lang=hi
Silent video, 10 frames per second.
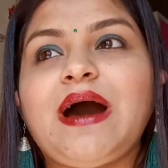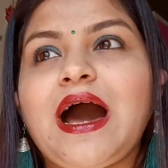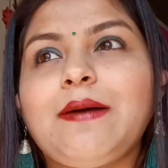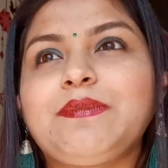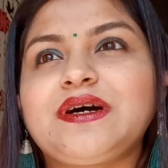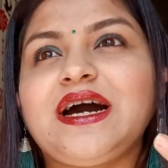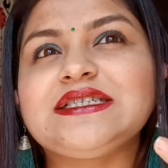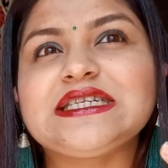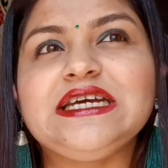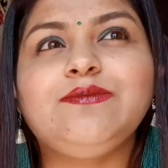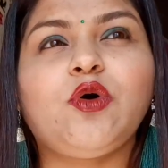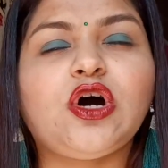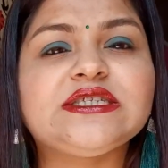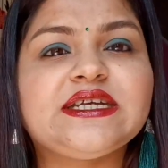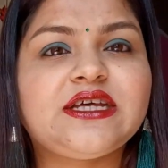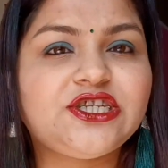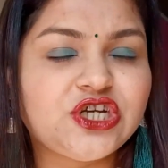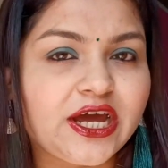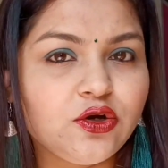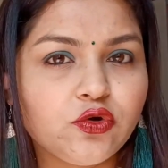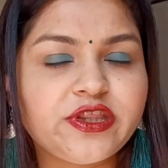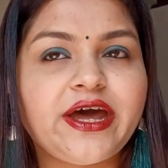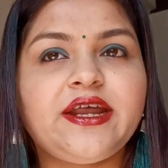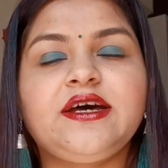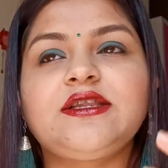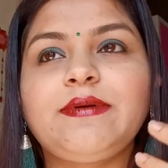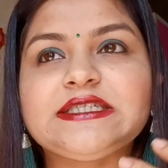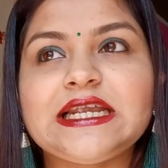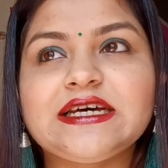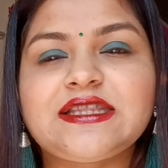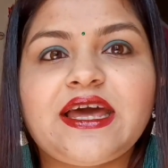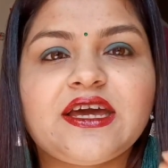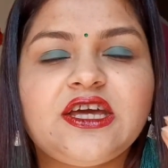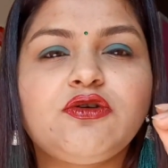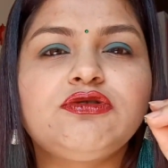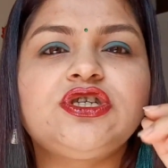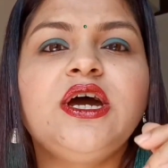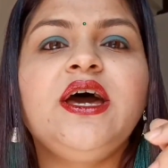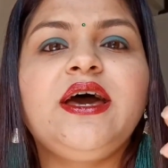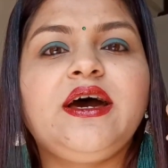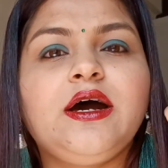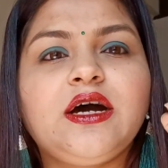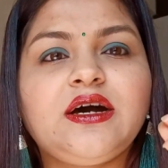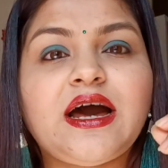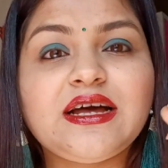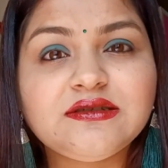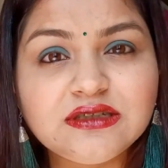जब आपका स्किन बहुत ज़्यादा ड्राई होता है ना तब ऐसा लगता है कि कुछ आ,